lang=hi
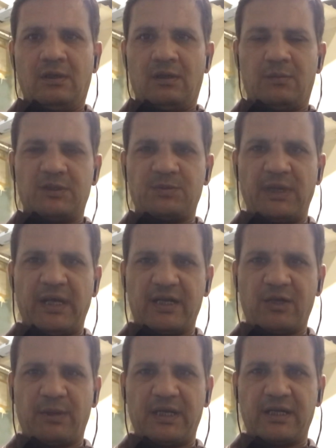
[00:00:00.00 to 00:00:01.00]

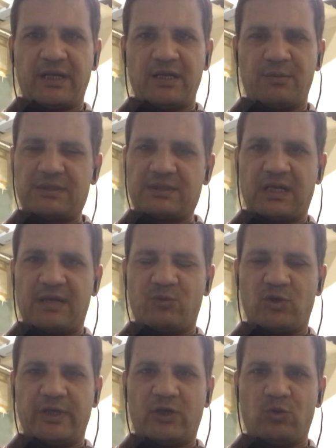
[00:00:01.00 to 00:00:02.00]
बिसमान
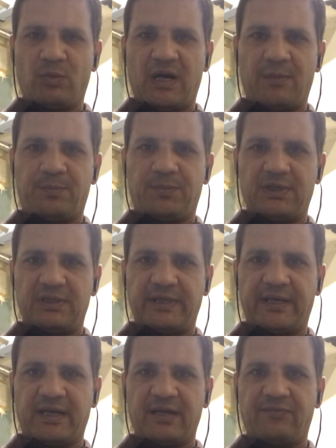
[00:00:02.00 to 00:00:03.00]
रहीम आप
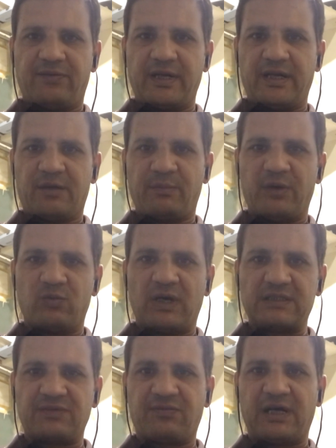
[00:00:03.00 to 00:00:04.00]
देख रहे हैं फ्री हिट मैं हूं
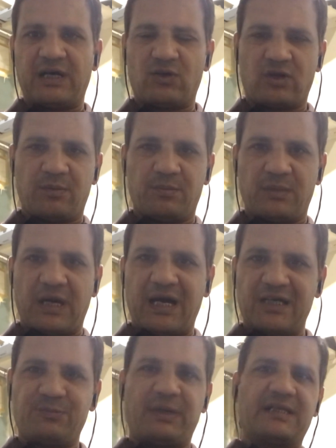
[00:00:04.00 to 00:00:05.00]
आसिफ खान और हम
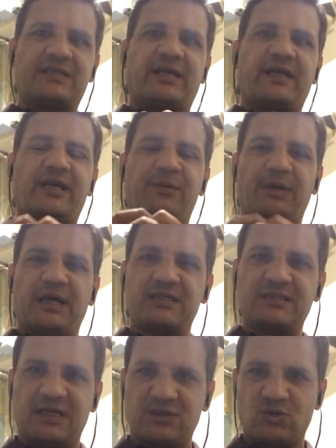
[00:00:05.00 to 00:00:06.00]
आज बात करेंगे
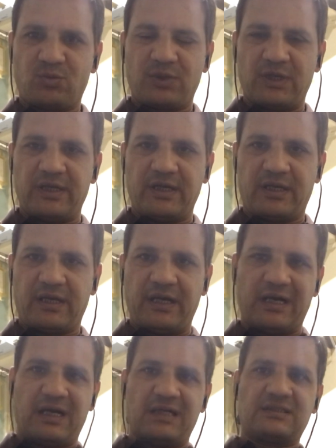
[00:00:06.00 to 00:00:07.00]
पाकिस्तान सुपर लीग के
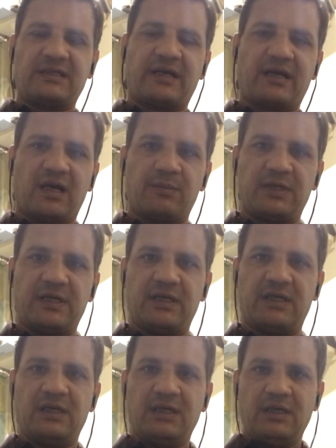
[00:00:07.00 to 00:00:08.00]
आगाज़ से कबल ही
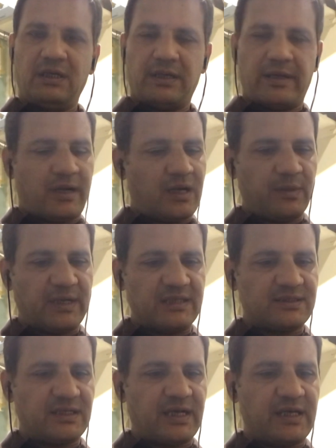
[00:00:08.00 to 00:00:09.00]
एक ख़बर
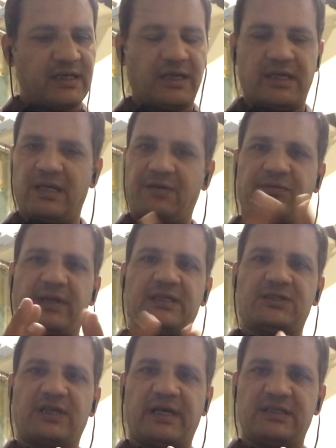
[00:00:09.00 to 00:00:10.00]
ऐसी आई कि एक
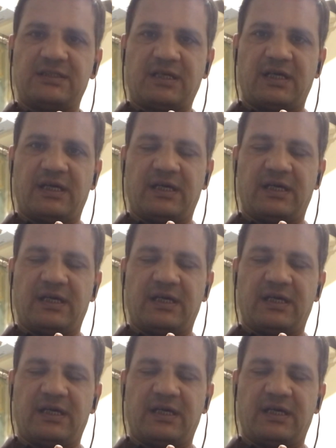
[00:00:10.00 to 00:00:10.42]
फ्रेंचाइज के